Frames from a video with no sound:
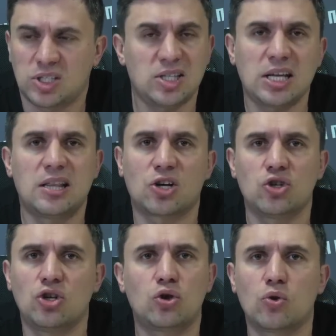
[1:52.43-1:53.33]
сидеть
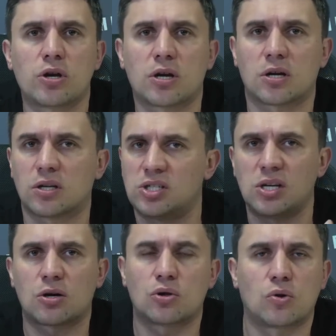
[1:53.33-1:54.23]
должны не только
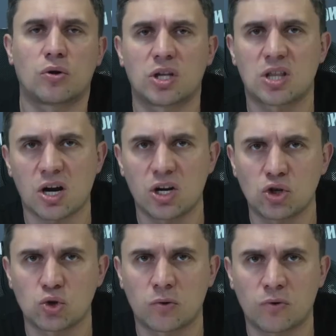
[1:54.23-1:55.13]
те, кто это
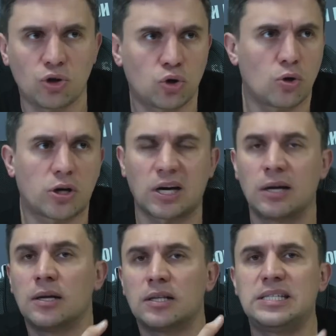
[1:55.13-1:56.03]
организовал, не только
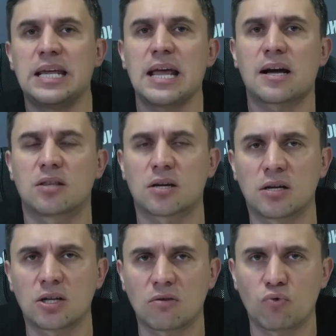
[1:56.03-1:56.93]
директор
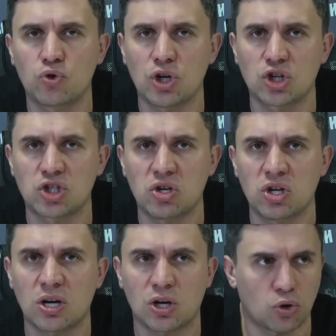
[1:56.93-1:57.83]
этого
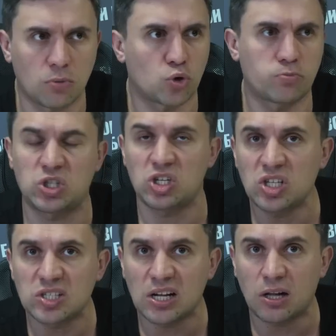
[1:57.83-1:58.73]
учреждения, который, может быть, и
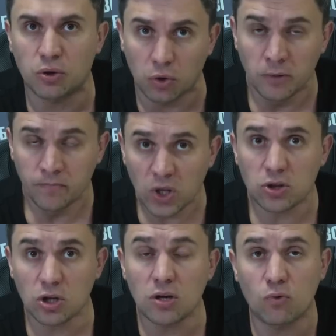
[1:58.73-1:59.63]
не знал, но
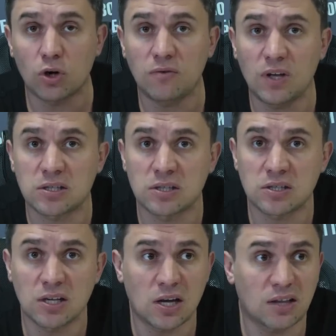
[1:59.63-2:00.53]
это его
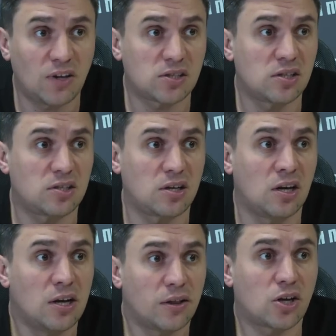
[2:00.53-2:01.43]
ответственность. Да? Ответственности
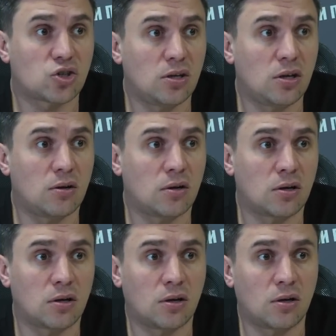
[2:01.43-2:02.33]
должны
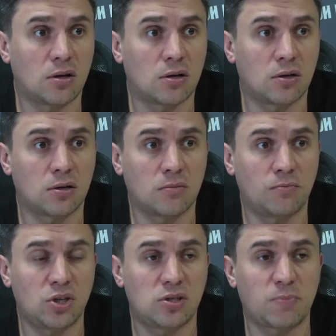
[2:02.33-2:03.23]
э,
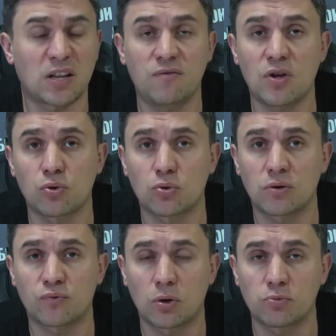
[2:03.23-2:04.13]
быть
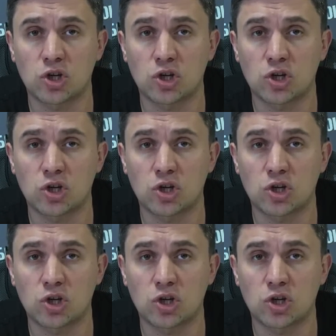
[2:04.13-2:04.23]
подвергнуты в том